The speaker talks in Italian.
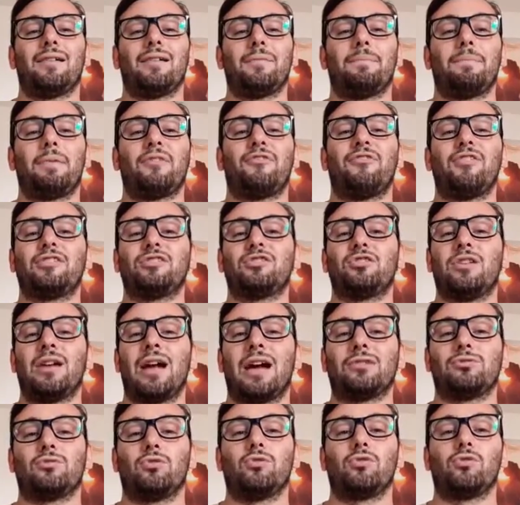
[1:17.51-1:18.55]
eh,
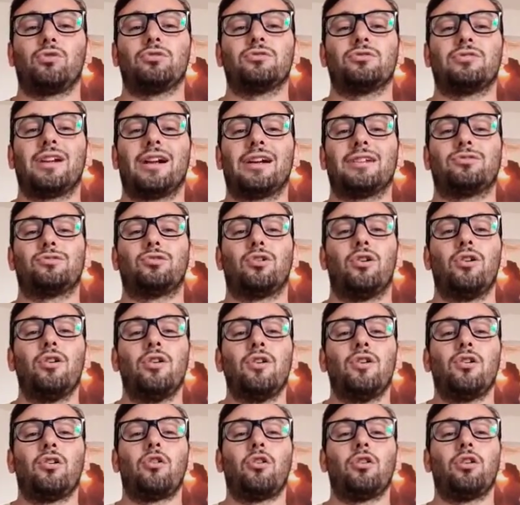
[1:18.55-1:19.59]
perfezionato un contratto
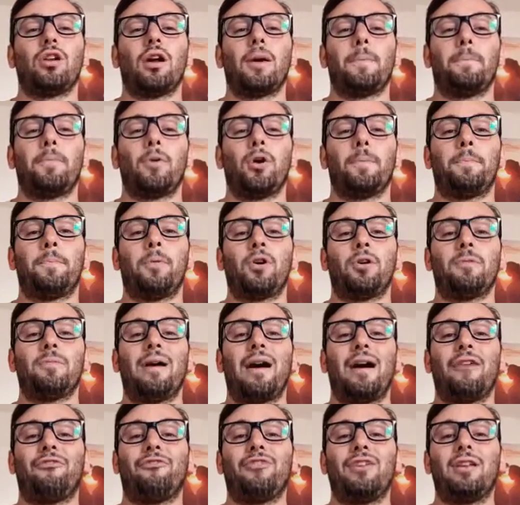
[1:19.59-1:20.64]
con Paul
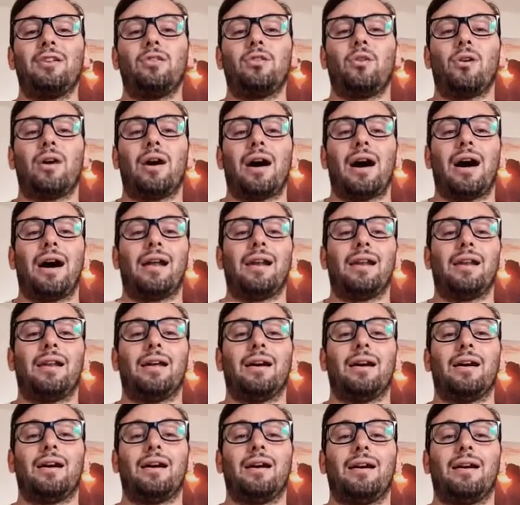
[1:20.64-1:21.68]
Pogba fino
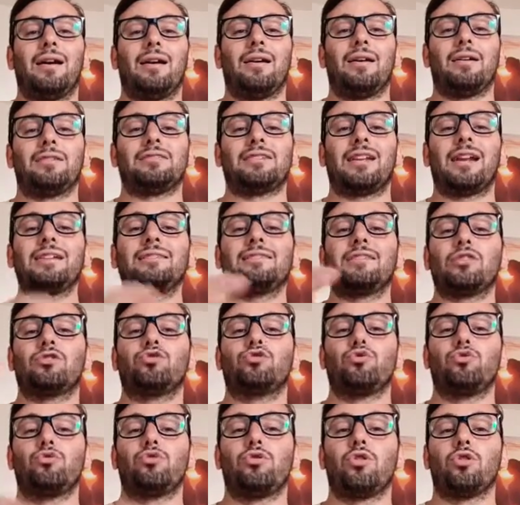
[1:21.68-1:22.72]
al eh, 30
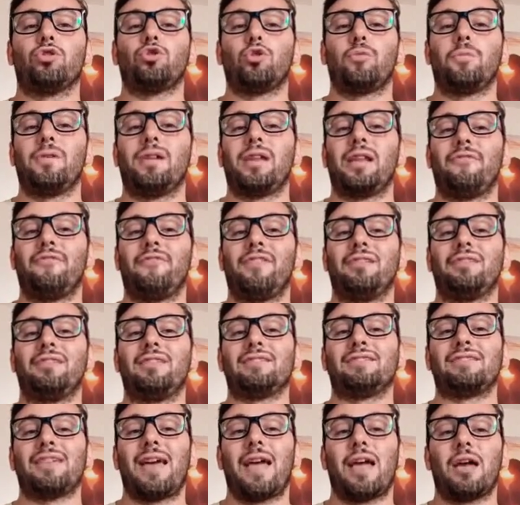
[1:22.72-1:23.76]
giugno
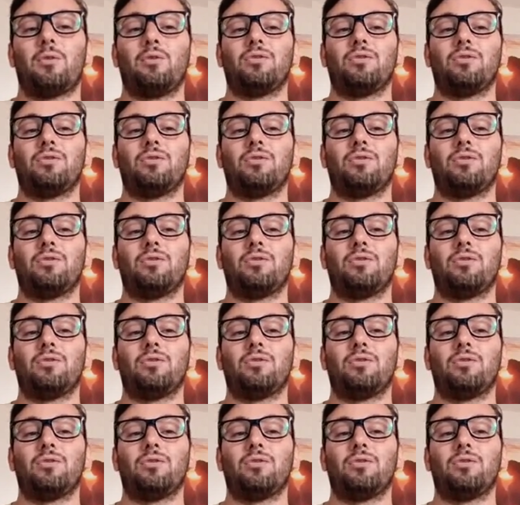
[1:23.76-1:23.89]
2026,